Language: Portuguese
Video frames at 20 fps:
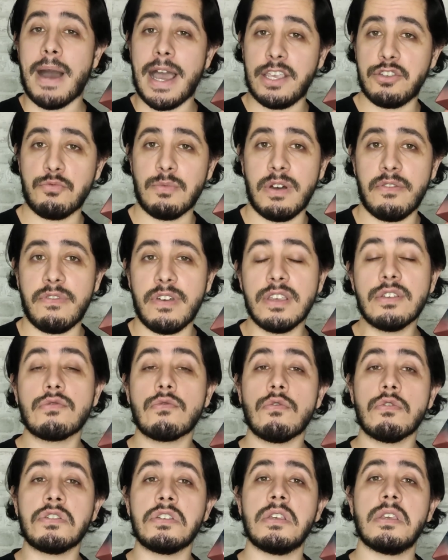mais uma
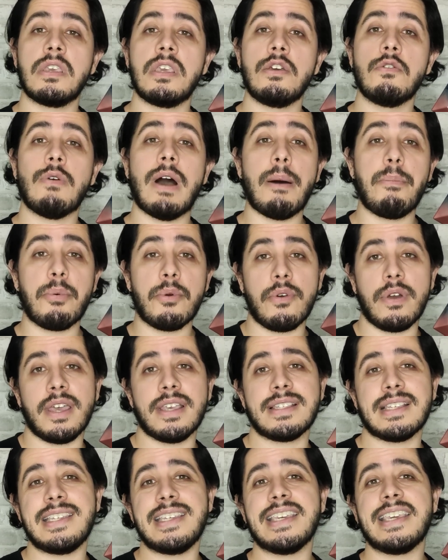vez conseguiu a
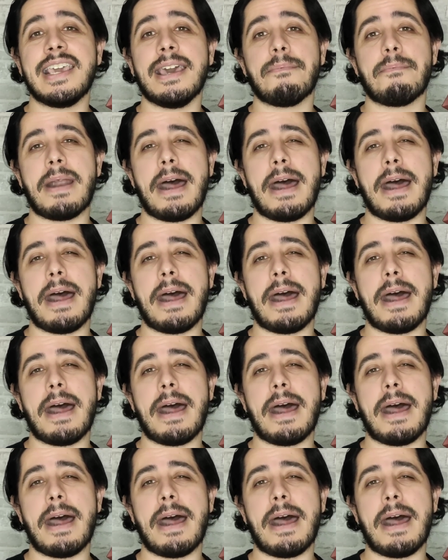proeza de